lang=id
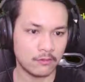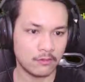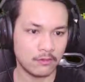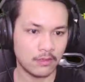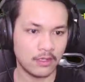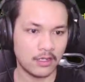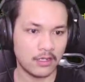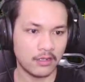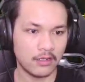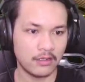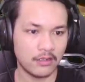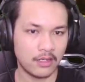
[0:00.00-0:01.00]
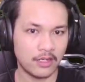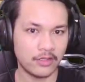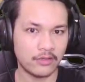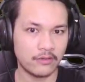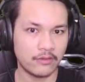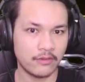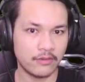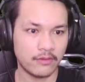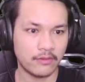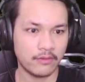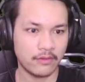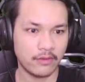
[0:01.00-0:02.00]
Oh, ayo.
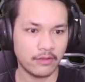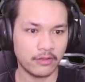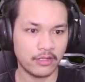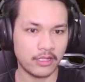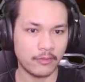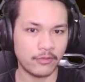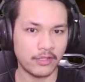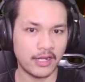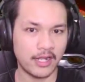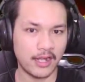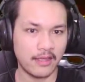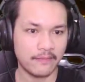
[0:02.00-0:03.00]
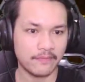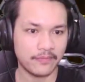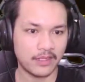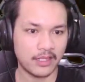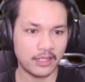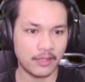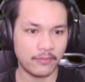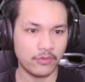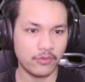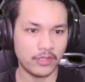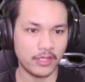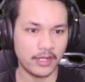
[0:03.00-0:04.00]
Ayo kita punya darah. Kita
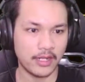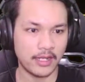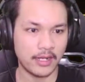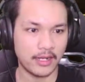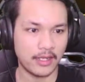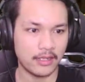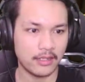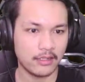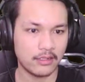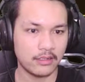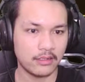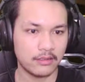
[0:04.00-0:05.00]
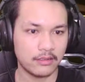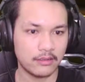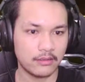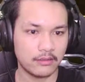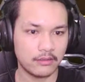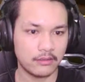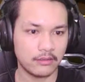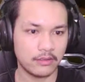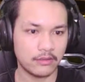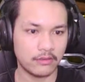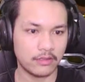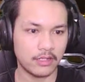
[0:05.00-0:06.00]
punya darah. Ayo
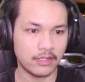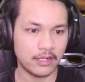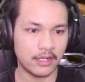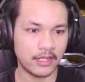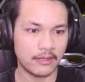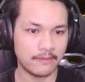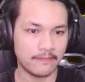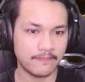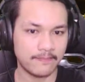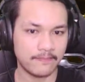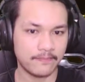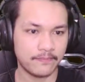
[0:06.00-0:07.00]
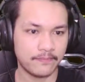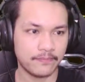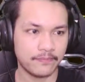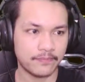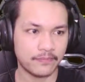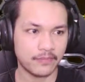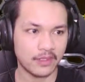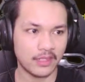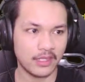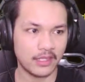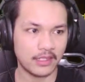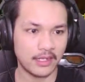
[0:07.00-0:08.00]
kita naik.
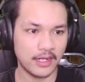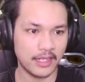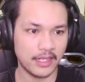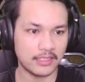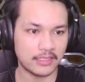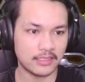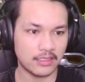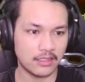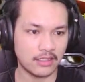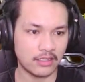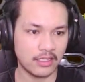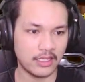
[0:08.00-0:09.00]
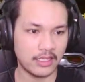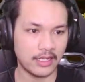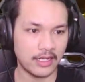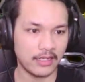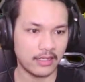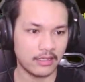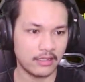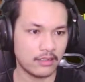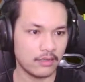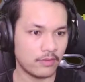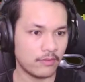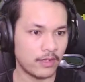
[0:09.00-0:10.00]
Kita naik, guys. Kita naik.
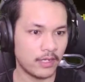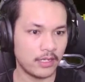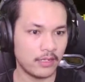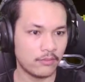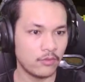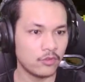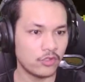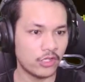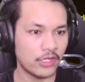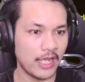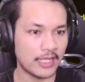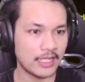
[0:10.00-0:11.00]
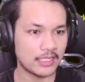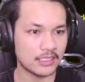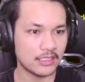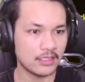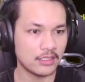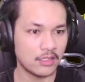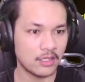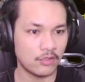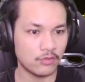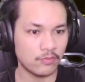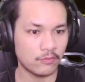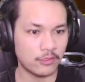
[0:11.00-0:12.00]
Mana nih? Musuhnya di atas.
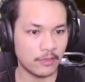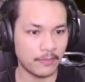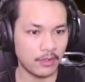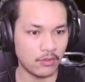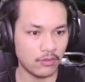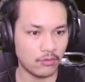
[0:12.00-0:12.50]
Itu temen lu.